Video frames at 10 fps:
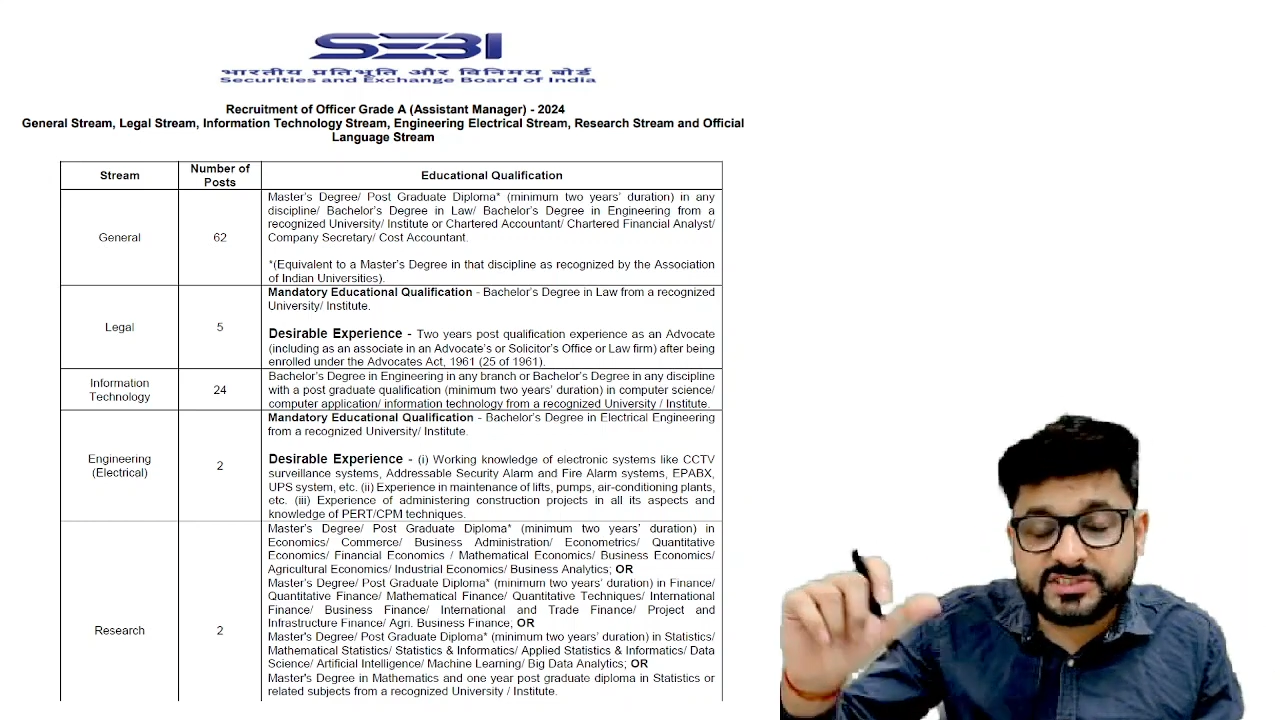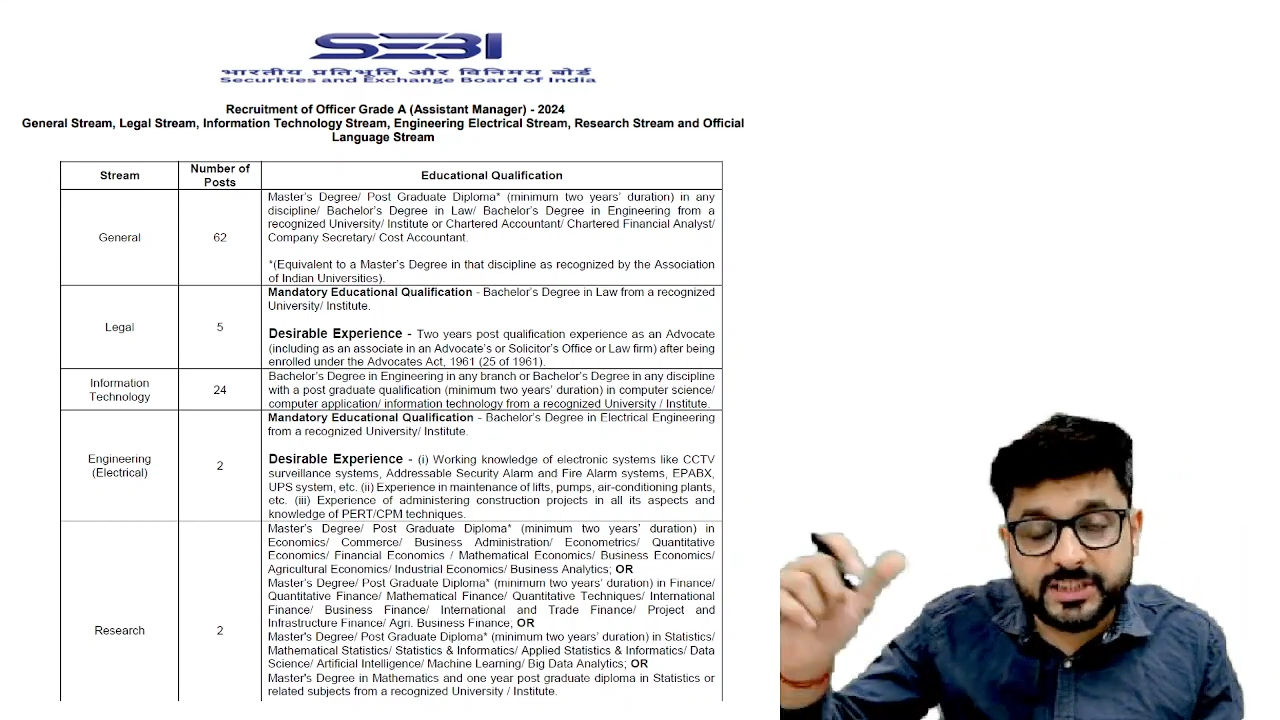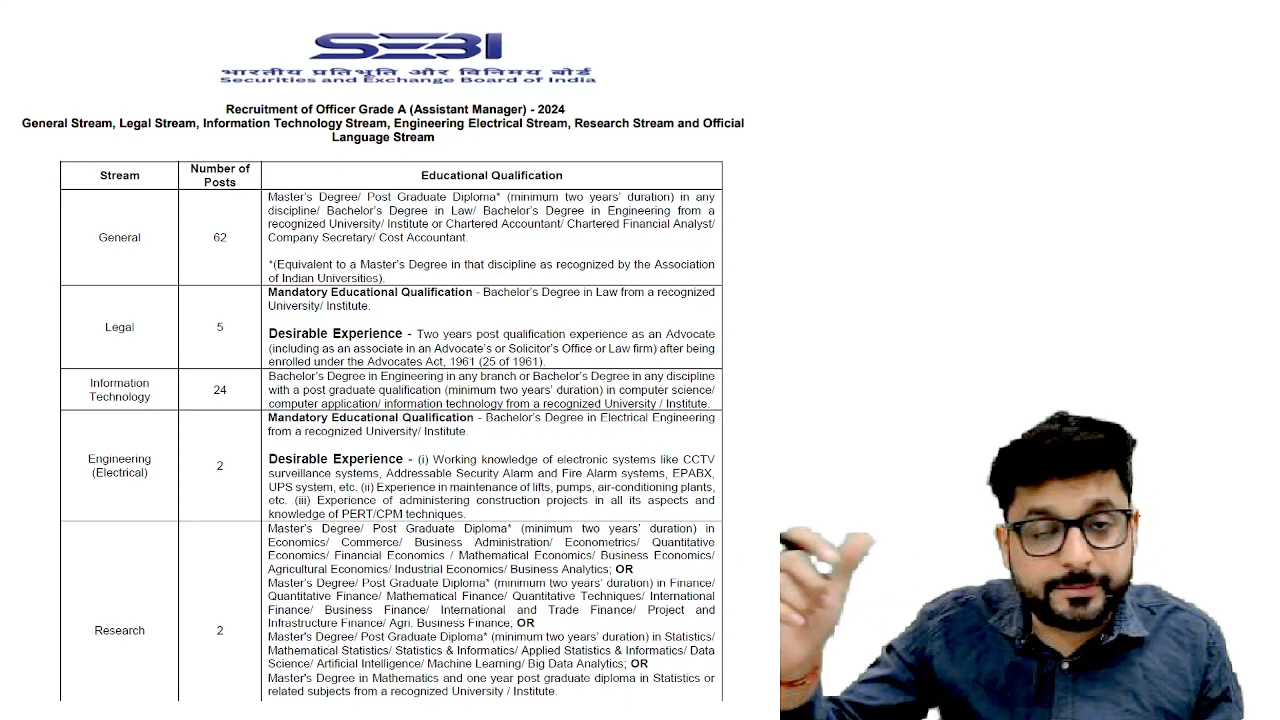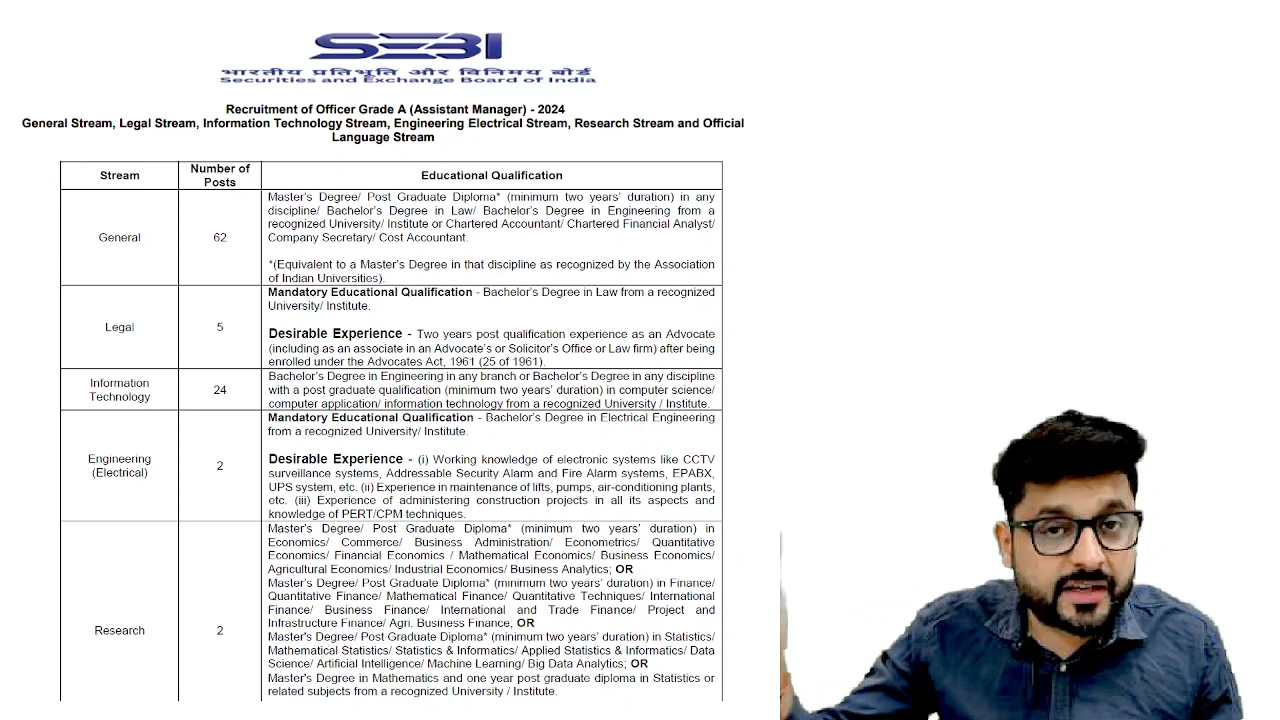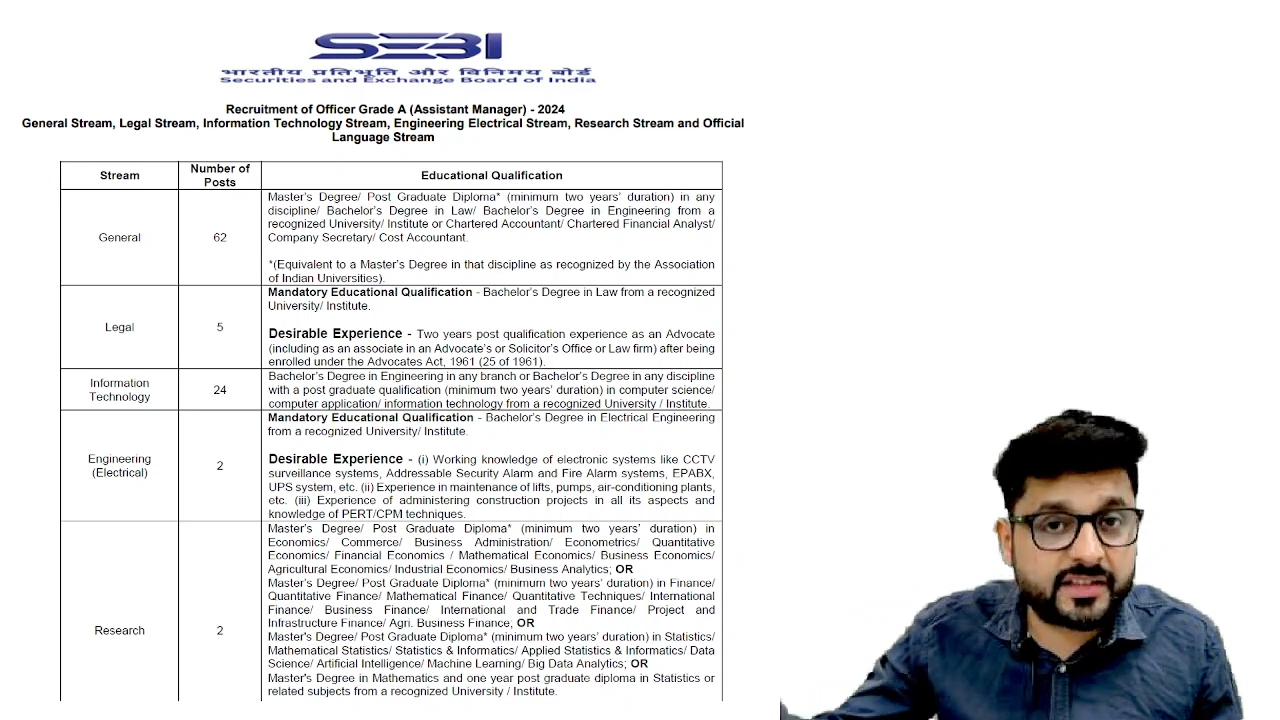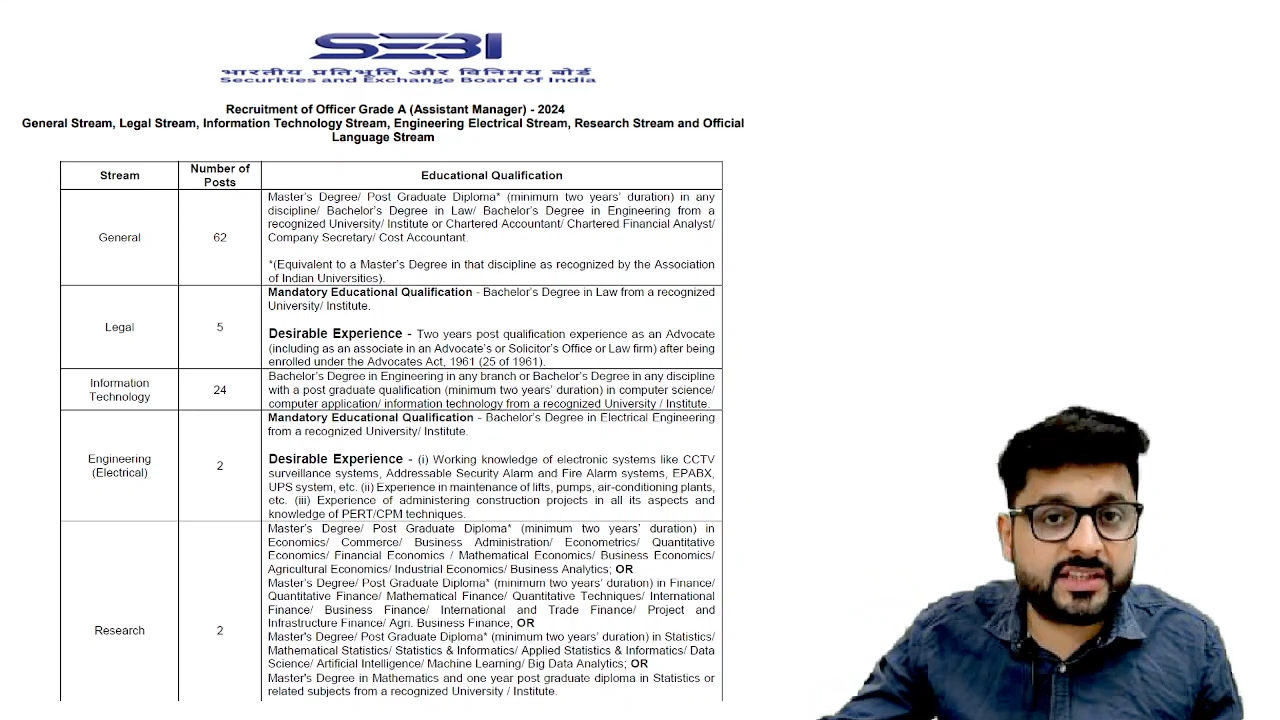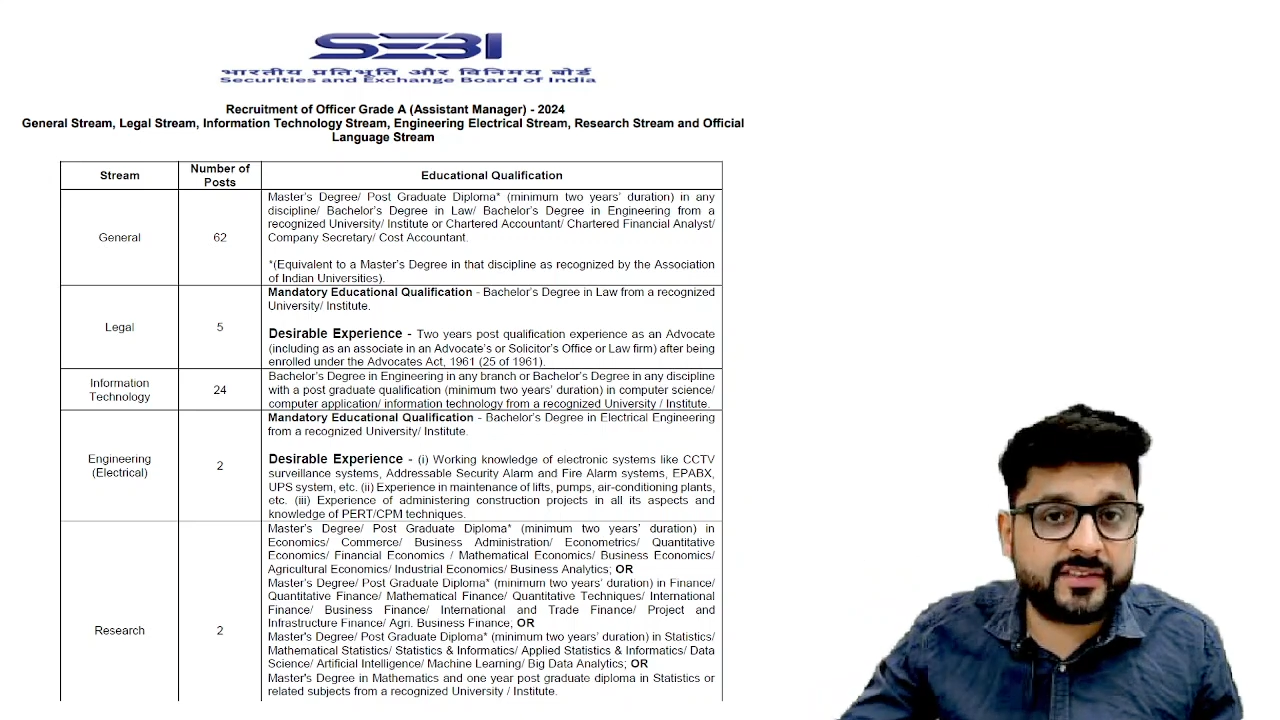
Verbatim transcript: स्ट्रीम की कितनी